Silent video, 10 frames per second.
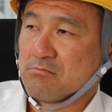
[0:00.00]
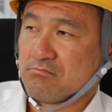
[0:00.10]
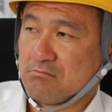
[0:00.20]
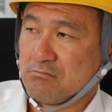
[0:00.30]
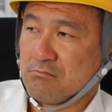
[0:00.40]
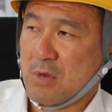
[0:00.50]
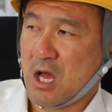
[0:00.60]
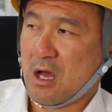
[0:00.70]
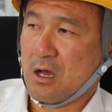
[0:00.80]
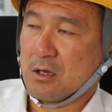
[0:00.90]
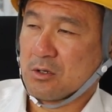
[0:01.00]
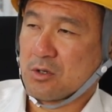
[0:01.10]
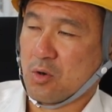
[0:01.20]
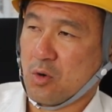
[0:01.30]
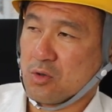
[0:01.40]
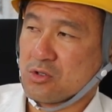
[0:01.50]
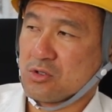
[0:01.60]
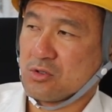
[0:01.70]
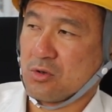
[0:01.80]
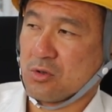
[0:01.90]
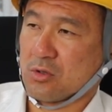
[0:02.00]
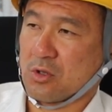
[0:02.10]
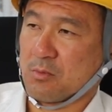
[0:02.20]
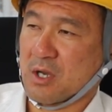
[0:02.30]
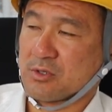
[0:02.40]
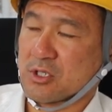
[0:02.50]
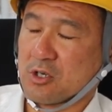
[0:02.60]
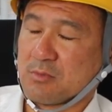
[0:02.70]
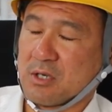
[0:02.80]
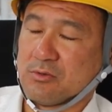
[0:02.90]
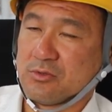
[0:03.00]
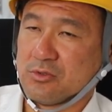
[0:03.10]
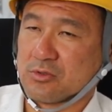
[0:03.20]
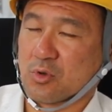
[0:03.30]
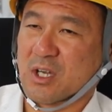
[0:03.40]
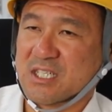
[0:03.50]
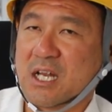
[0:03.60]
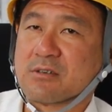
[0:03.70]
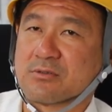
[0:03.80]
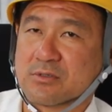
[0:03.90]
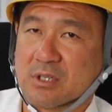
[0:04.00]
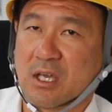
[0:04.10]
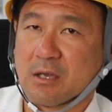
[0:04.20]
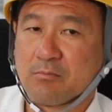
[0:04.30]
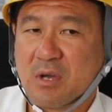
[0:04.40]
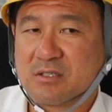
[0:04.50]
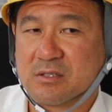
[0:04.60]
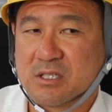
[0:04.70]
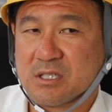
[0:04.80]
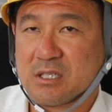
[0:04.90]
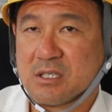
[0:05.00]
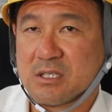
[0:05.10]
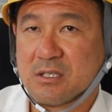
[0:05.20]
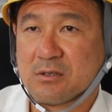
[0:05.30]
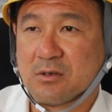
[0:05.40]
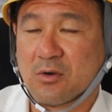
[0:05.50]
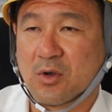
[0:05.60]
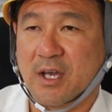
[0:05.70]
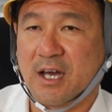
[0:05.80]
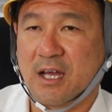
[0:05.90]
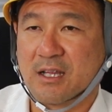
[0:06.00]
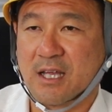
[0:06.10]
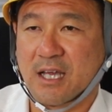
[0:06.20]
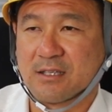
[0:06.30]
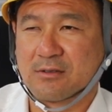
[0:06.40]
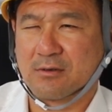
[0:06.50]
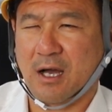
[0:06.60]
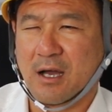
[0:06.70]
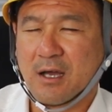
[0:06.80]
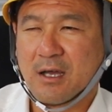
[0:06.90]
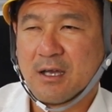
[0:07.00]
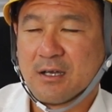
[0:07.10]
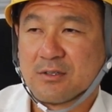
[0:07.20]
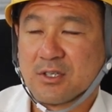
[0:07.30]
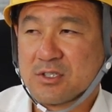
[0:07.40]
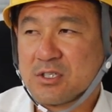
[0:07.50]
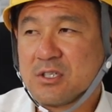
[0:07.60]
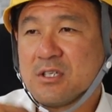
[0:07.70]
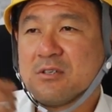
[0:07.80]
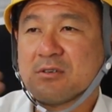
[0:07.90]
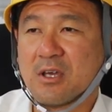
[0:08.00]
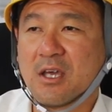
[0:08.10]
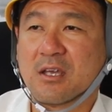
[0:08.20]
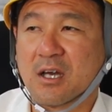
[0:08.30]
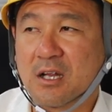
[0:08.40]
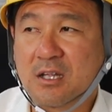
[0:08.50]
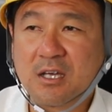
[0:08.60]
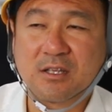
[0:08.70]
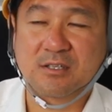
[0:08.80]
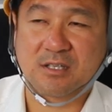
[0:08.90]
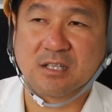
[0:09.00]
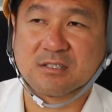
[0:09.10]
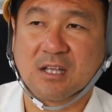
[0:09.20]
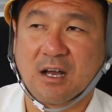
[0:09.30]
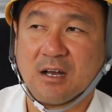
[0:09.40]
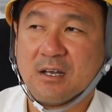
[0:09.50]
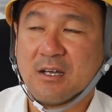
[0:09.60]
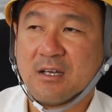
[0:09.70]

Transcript: うんまあ共通のことって、まあ、口がうまいうんぬんとかじゃなくって、まずシーリングをやらないっていうか、でシーリング、え、やらないんですかって言ったら、